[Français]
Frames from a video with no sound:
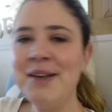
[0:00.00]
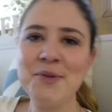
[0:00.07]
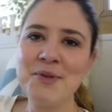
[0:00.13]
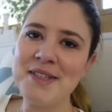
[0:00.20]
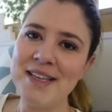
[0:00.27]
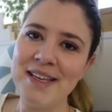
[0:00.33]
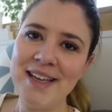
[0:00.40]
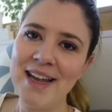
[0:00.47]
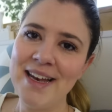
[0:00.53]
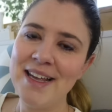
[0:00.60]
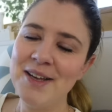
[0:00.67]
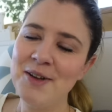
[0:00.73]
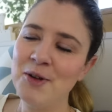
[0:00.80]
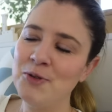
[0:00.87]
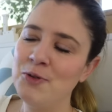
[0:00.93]
Et on s'est
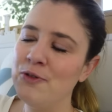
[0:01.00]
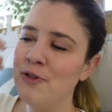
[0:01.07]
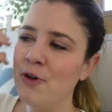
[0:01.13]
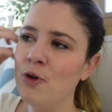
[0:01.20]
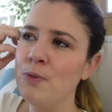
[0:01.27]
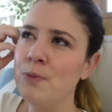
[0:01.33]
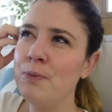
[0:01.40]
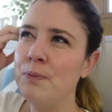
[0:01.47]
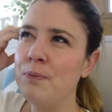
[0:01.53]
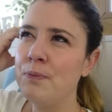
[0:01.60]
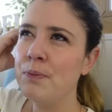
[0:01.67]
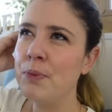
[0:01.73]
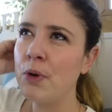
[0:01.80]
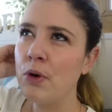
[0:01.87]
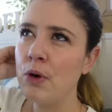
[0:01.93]
calé euh, devant le
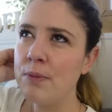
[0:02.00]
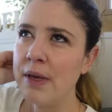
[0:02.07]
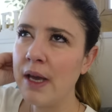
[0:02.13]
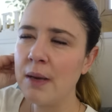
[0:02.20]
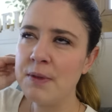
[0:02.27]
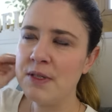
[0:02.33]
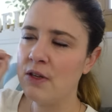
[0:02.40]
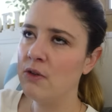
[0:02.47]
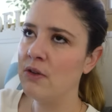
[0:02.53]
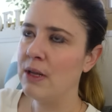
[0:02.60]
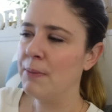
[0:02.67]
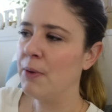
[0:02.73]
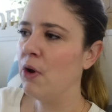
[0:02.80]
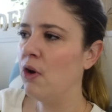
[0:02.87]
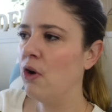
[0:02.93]
premier épisode, on
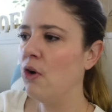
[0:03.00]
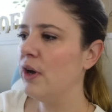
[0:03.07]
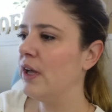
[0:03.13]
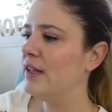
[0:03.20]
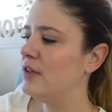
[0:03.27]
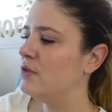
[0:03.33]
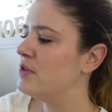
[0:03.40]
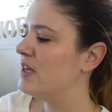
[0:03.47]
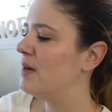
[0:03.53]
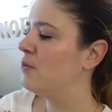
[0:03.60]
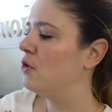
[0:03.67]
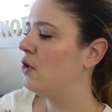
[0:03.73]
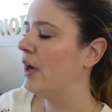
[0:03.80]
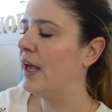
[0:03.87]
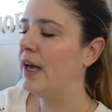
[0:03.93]
n'a pas encore regardé le deuxième,
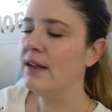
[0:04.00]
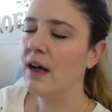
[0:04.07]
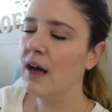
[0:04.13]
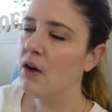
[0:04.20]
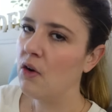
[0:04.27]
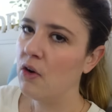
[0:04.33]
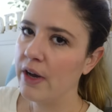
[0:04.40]
on le regardera en